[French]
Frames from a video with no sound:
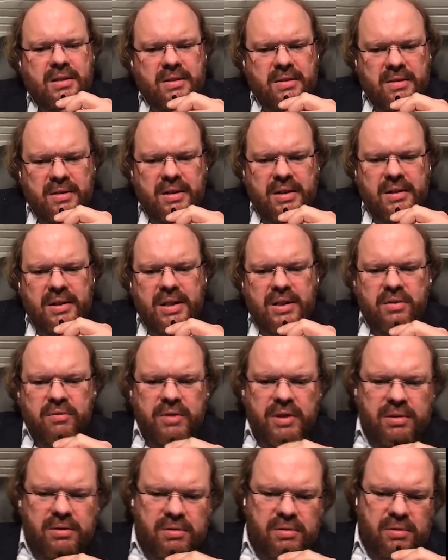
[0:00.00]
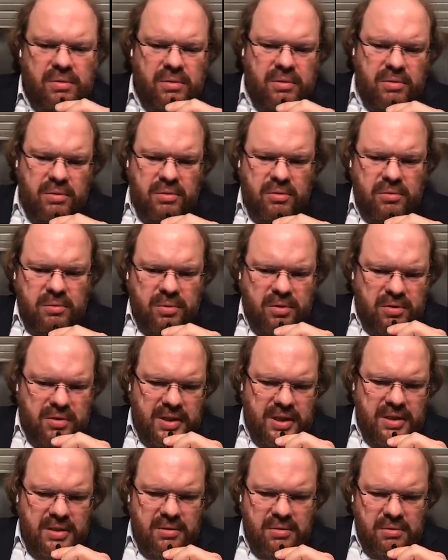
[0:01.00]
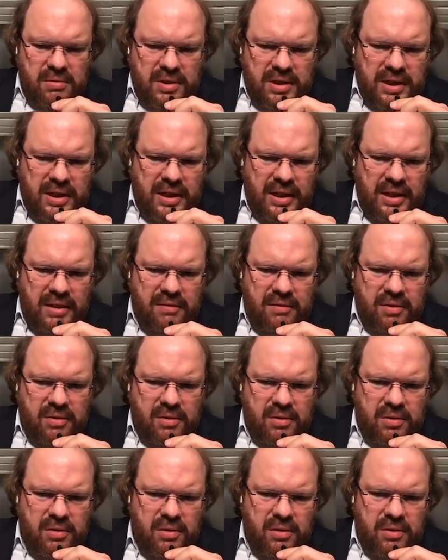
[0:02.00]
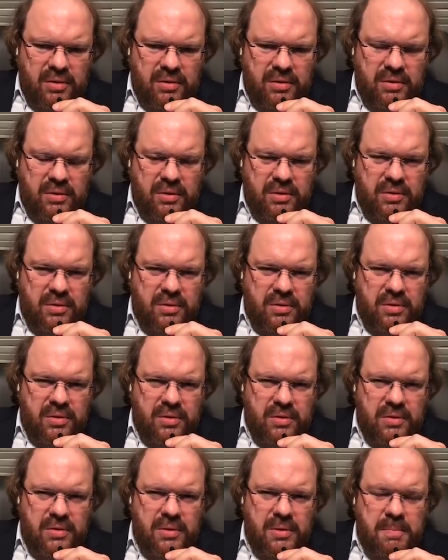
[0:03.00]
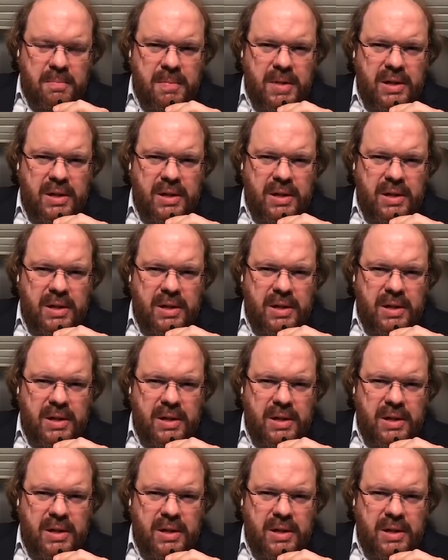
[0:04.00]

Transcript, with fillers: euh, et là je vois de, nombreuses questions qui arrivent dans, dans ce sens,